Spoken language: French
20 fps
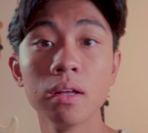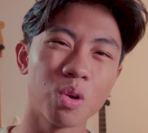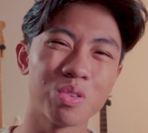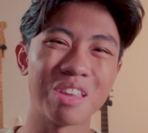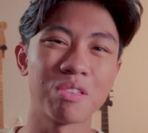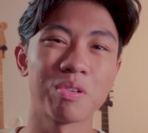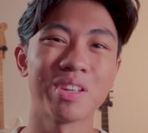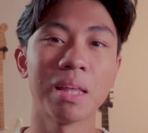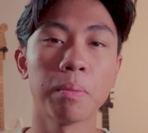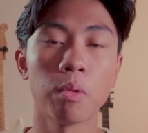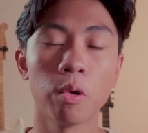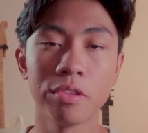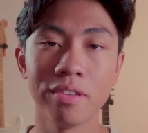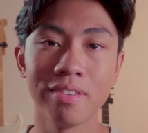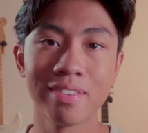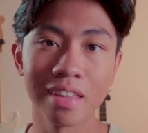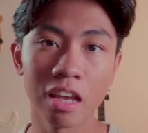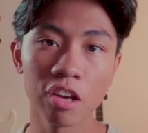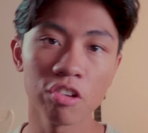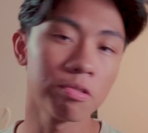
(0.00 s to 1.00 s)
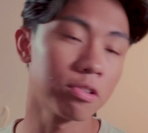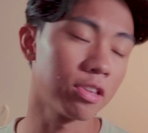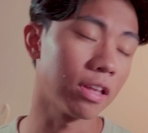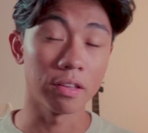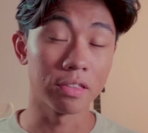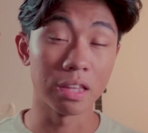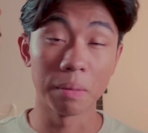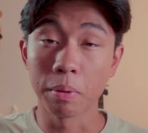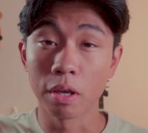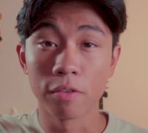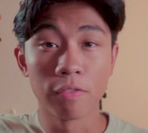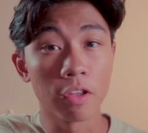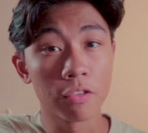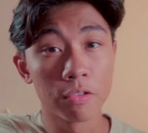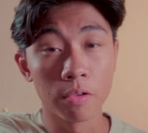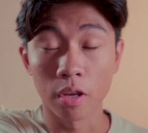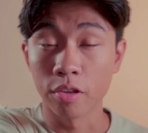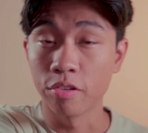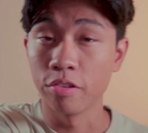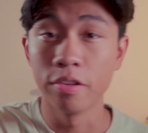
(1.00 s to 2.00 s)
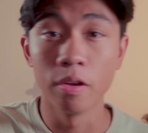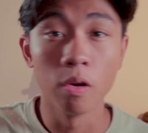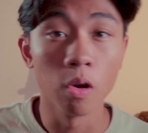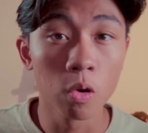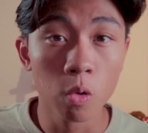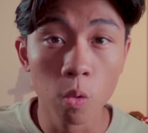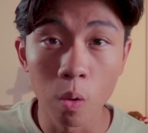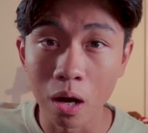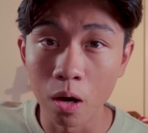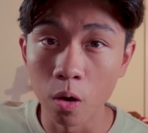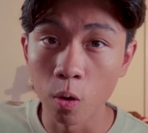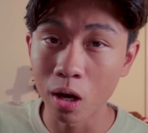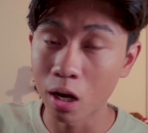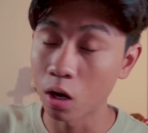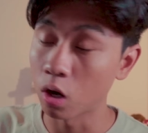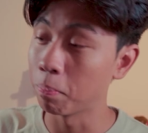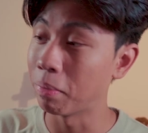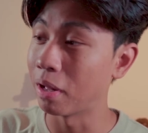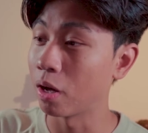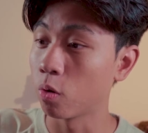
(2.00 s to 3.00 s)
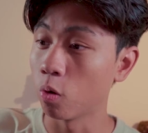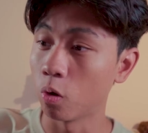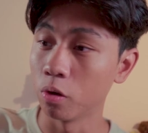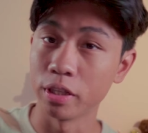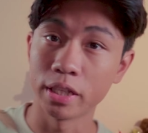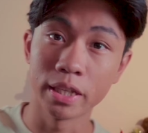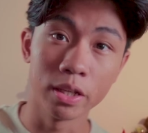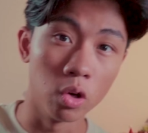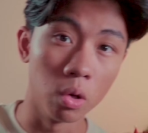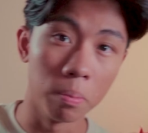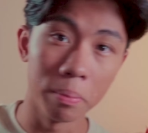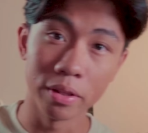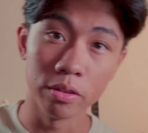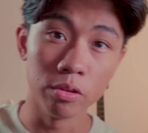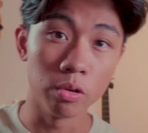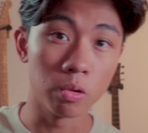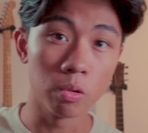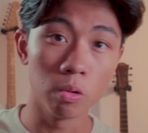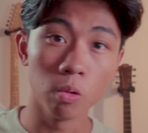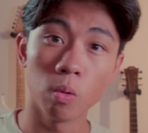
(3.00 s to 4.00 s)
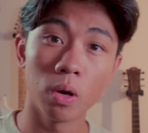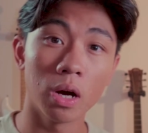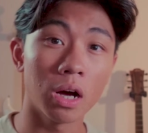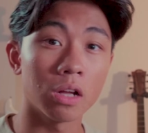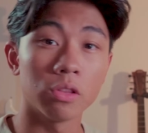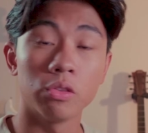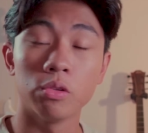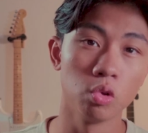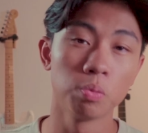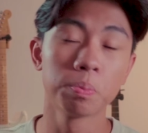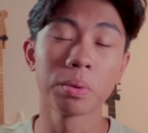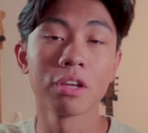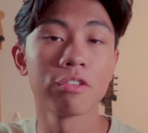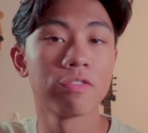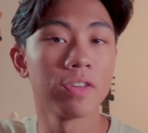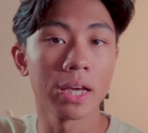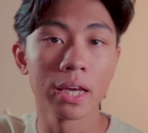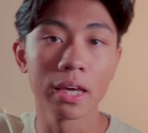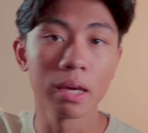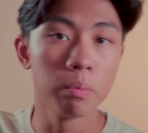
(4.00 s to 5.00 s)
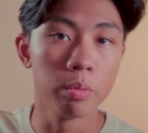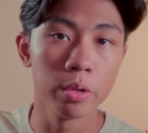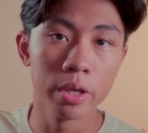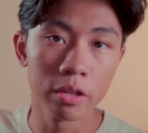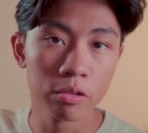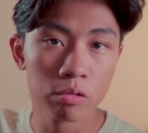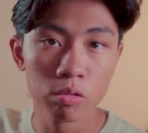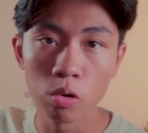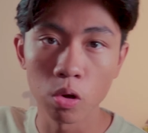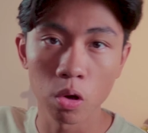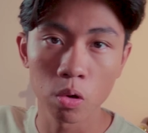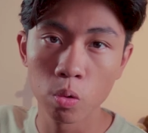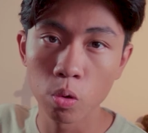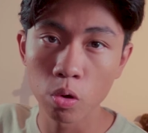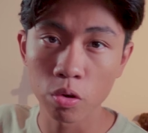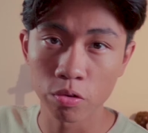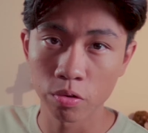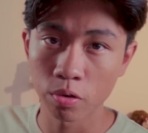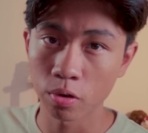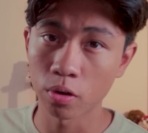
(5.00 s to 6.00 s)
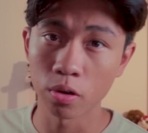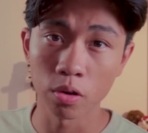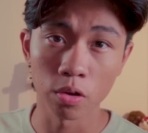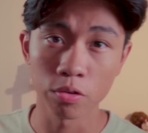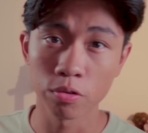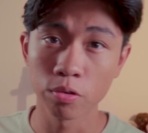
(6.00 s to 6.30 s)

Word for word: que ça soit d'apprentissage, certains préfèrent se réciter leurs cours à l'oral en parcourant des kilomètres de couloirs, d'autres préfèrent gribouiller tous leurs cours sur euh,